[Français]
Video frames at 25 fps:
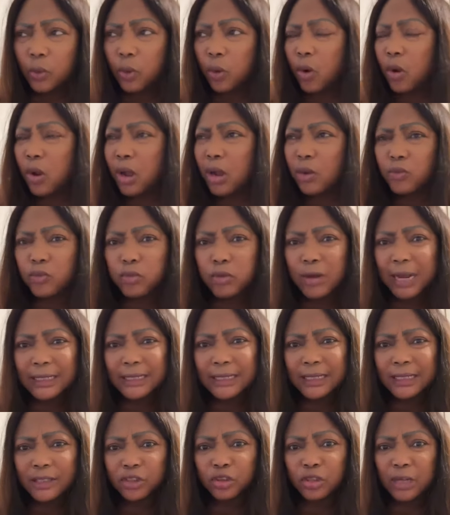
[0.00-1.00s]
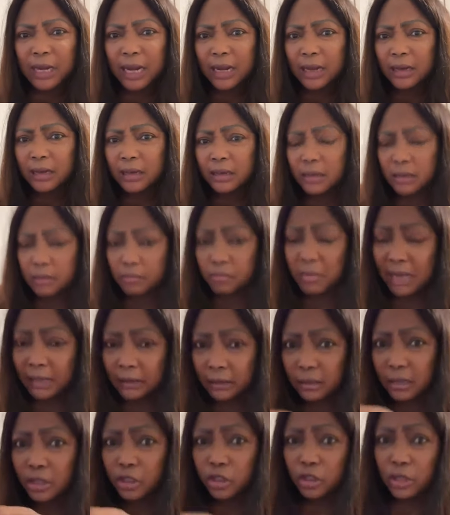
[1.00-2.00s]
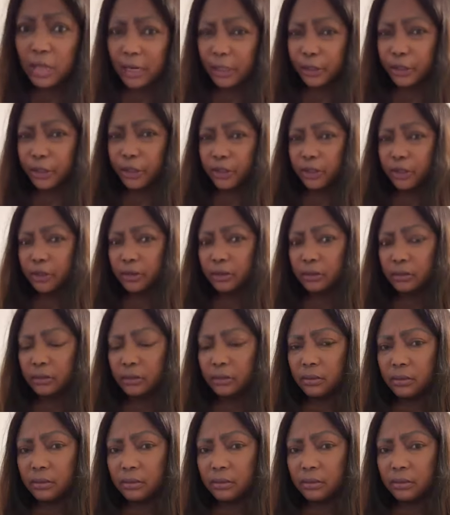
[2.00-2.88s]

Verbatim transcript: Oro Angoula, si tu as ma tranche d'âge,